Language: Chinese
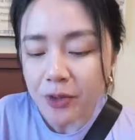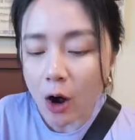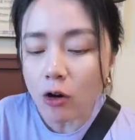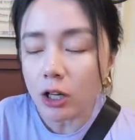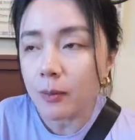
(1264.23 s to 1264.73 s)

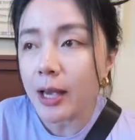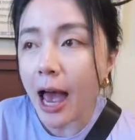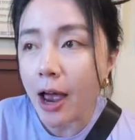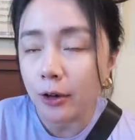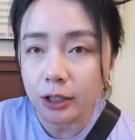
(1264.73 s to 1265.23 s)
然后里面
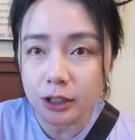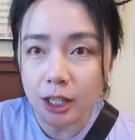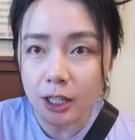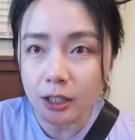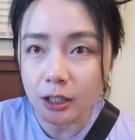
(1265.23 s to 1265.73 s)
还有一
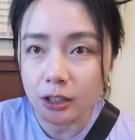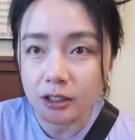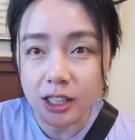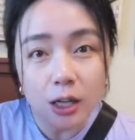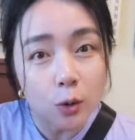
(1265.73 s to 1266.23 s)
些那个
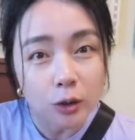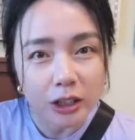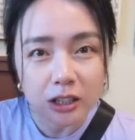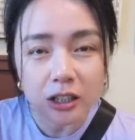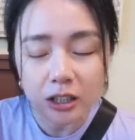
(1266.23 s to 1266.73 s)
坚果
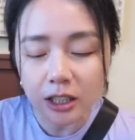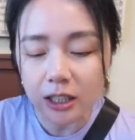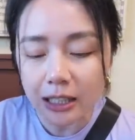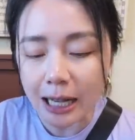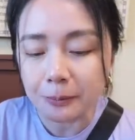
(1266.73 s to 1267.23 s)
的颗
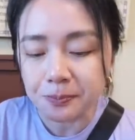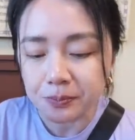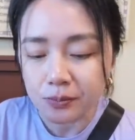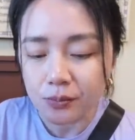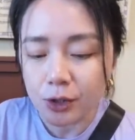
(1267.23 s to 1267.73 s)
粒感，
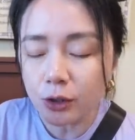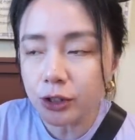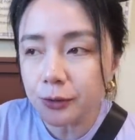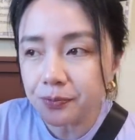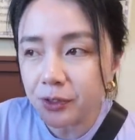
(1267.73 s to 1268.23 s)
就
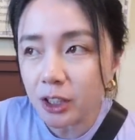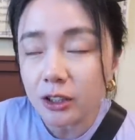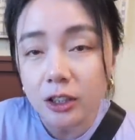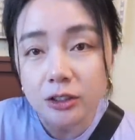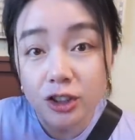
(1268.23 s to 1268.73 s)
是整
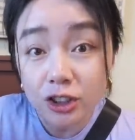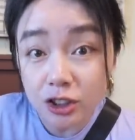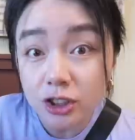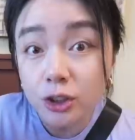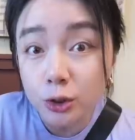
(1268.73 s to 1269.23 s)
个
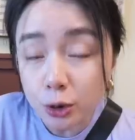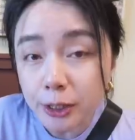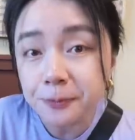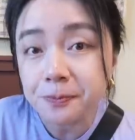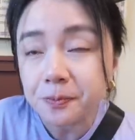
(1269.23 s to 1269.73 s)
湿
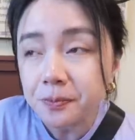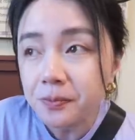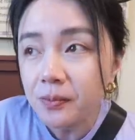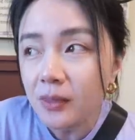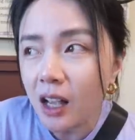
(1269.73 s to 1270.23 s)
润，
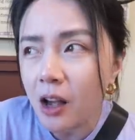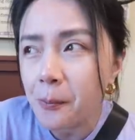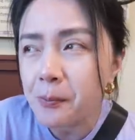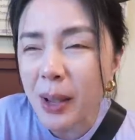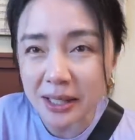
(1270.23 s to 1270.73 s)

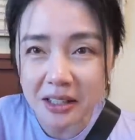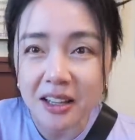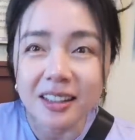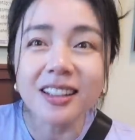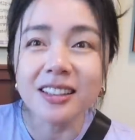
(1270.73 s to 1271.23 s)
蛮
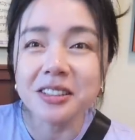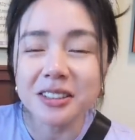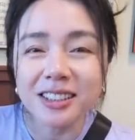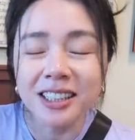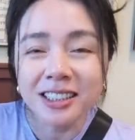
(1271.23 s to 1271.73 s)
甜的，
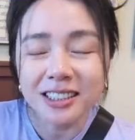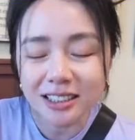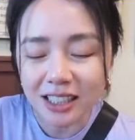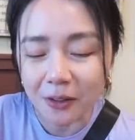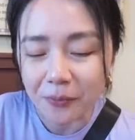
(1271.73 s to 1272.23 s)
就是
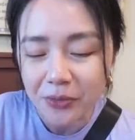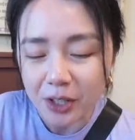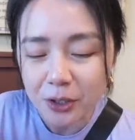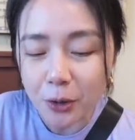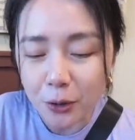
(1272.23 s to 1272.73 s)
那种
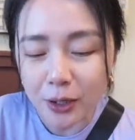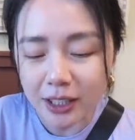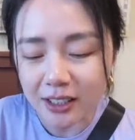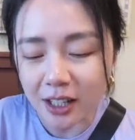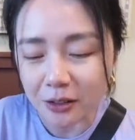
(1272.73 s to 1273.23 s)
肉桂
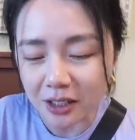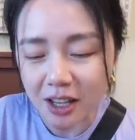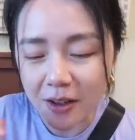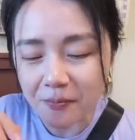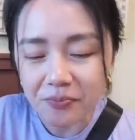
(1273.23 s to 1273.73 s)
的那种
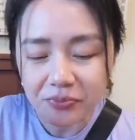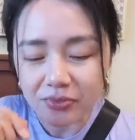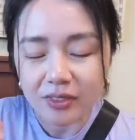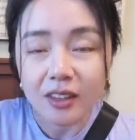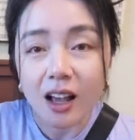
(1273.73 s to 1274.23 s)
甜。
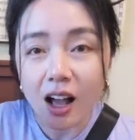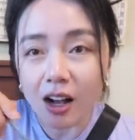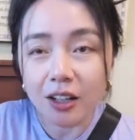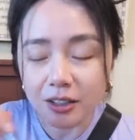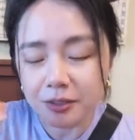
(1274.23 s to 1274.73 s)
然
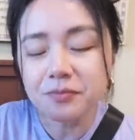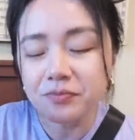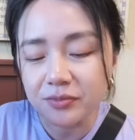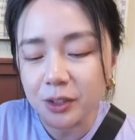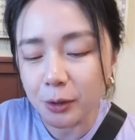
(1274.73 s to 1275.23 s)
后
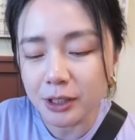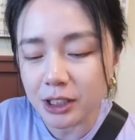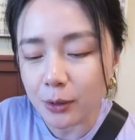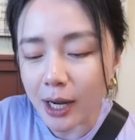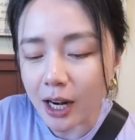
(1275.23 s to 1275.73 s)
我很
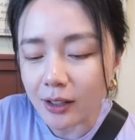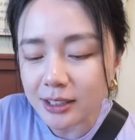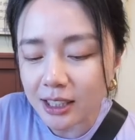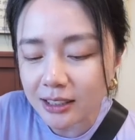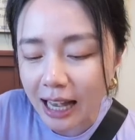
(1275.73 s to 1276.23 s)
喜欢。然后
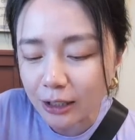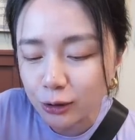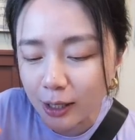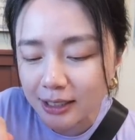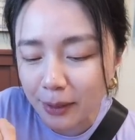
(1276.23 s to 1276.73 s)
这个糖
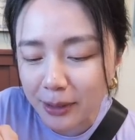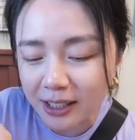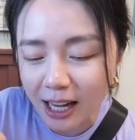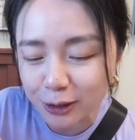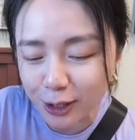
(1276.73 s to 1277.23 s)
霜上
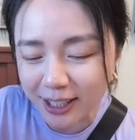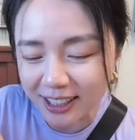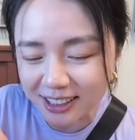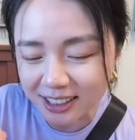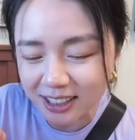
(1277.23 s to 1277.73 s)
面的糖霜
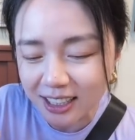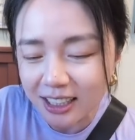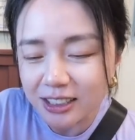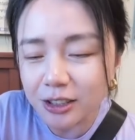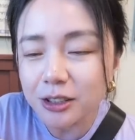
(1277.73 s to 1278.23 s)
也是，
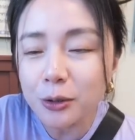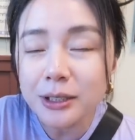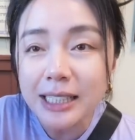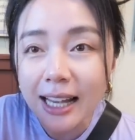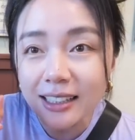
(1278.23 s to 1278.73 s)
就是
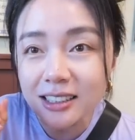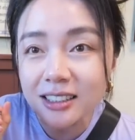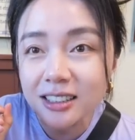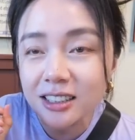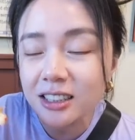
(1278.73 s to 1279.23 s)
混在一
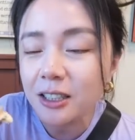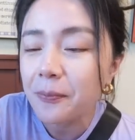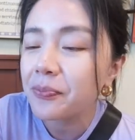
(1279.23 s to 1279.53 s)
起吃。